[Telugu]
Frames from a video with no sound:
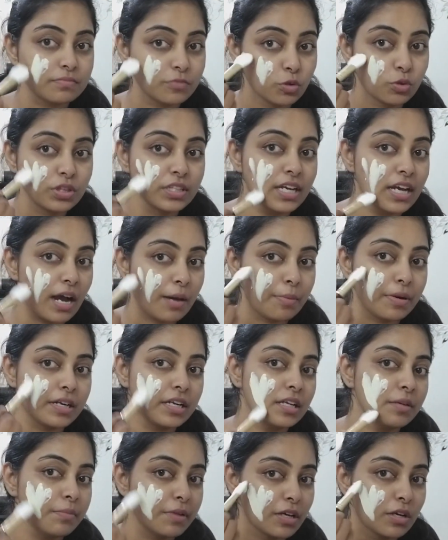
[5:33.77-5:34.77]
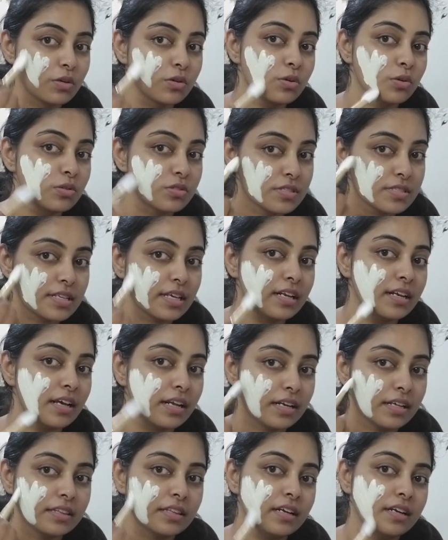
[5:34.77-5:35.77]
ఉంది కాబట్టి మీకు స్కిన్
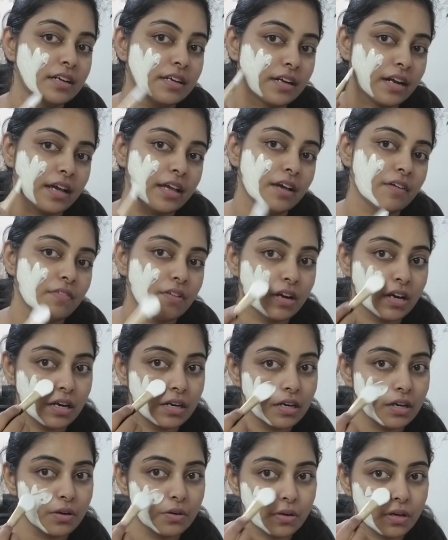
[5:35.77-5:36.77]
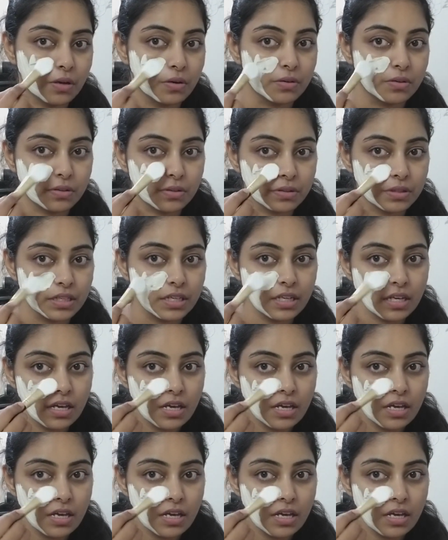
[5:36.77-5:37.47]
అనేది డ్రై అవ్వకుండా కూడా ఉంటుంది